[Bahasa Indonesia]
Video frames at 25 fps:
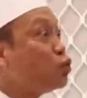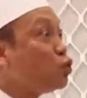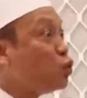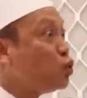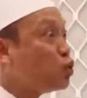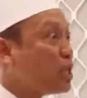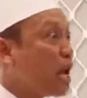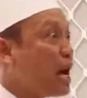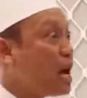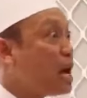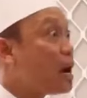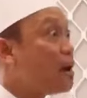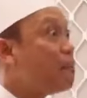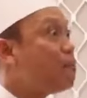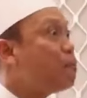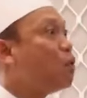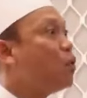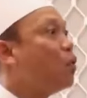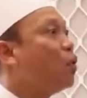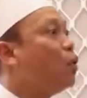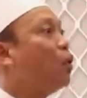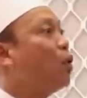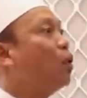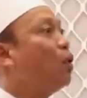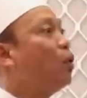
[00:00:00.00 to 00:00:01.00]
kusur
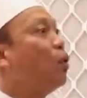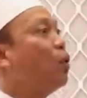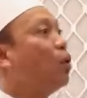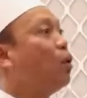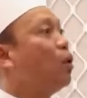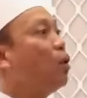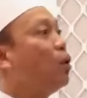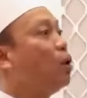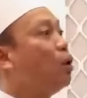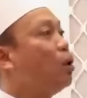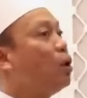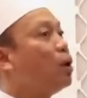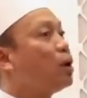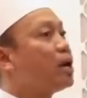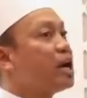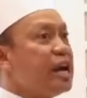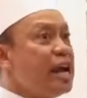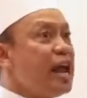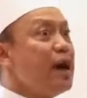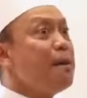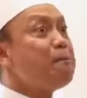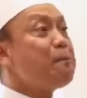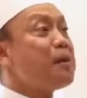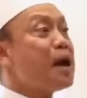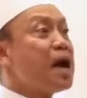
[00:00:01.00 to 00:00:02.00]
tangkap kau.
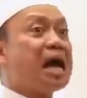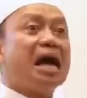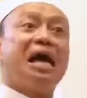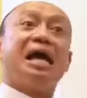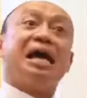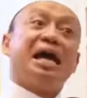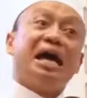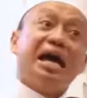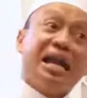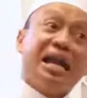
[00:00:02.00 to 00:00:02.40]
Kenapa?